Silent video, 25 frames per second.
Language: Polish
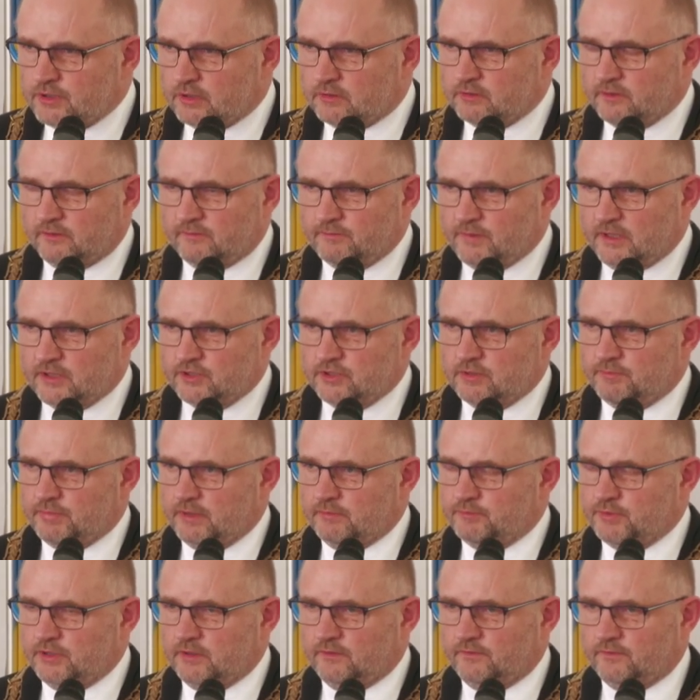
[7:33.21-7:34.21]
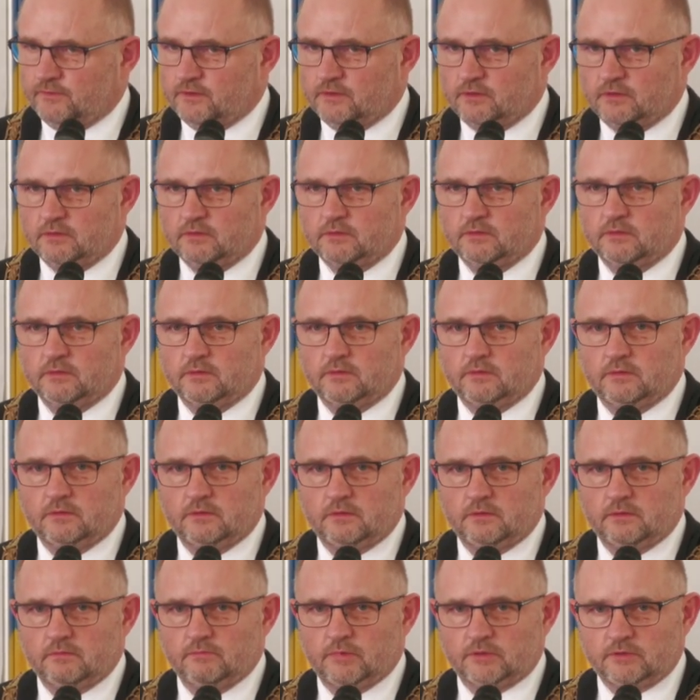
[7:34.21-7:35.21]
kto jest bardziej papieski,
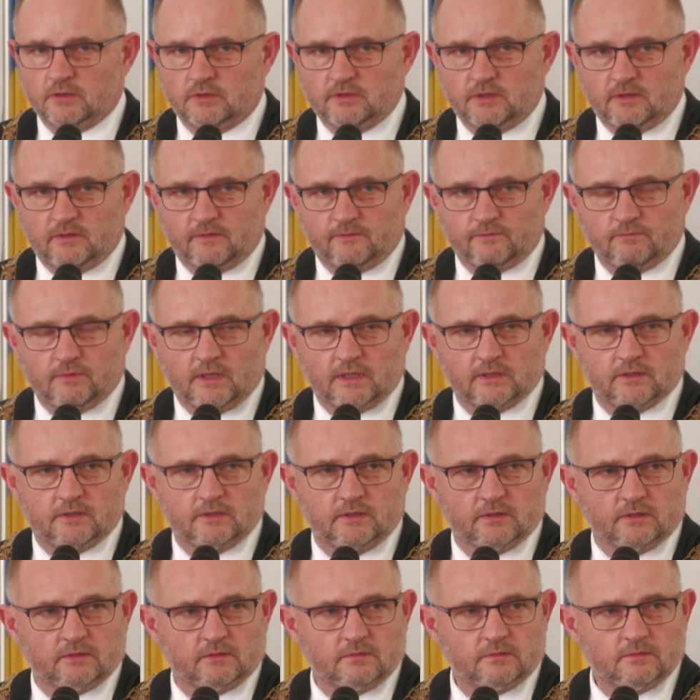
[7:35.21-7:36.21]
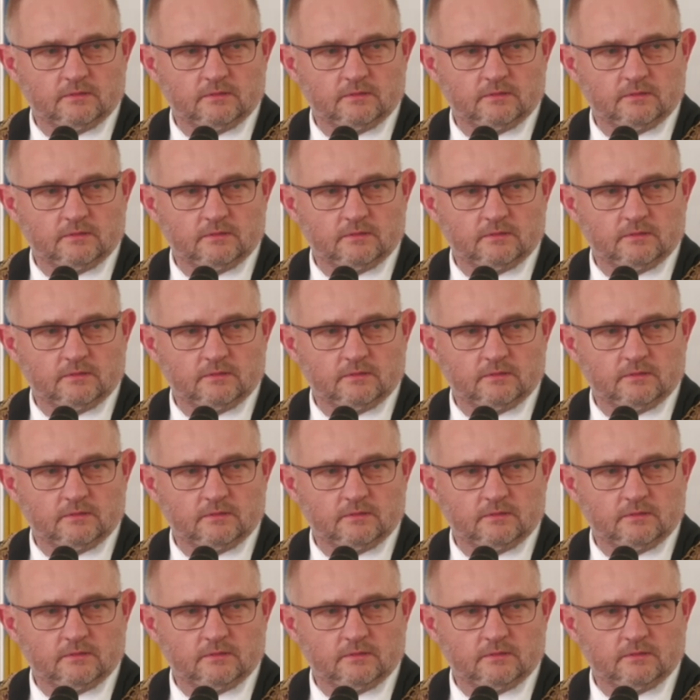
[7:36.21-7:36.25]
bo to nie jest ładnie.